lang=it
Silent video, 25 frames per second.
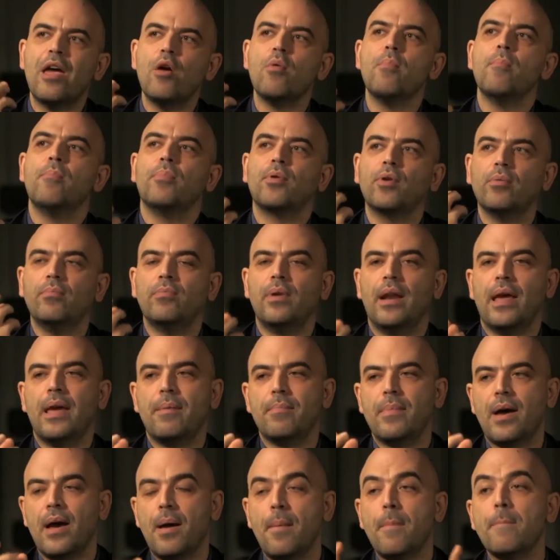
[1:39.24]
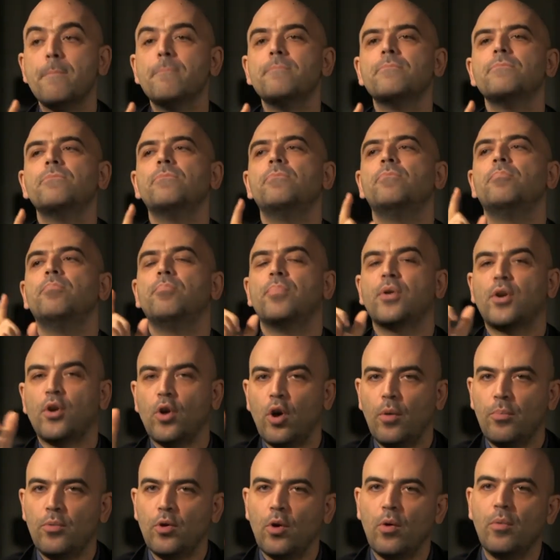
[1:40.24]
è un problema
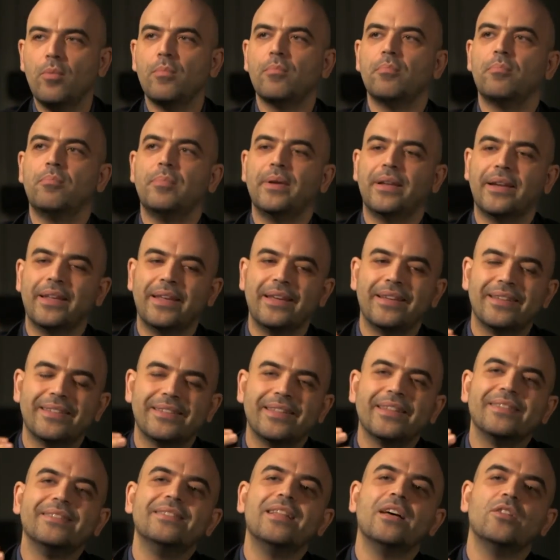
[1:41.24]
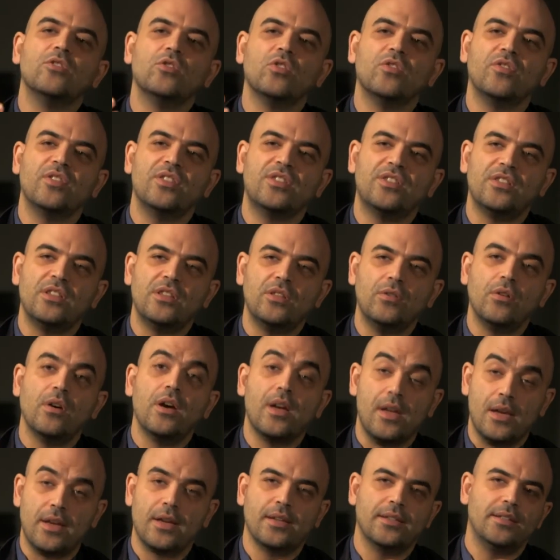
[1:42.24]
proprio perché sta dando fastidio
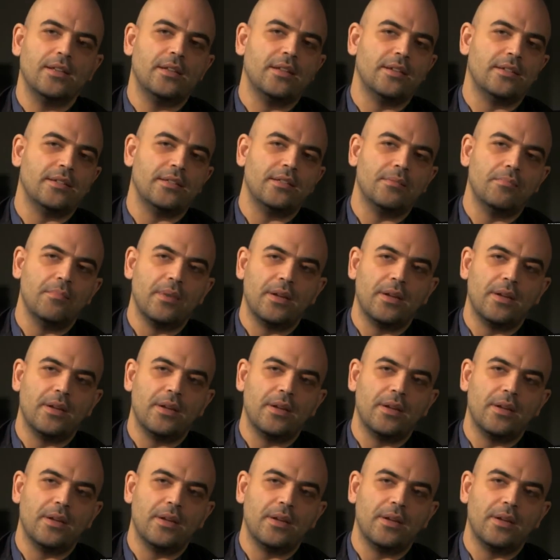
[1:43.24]
ai casalesi di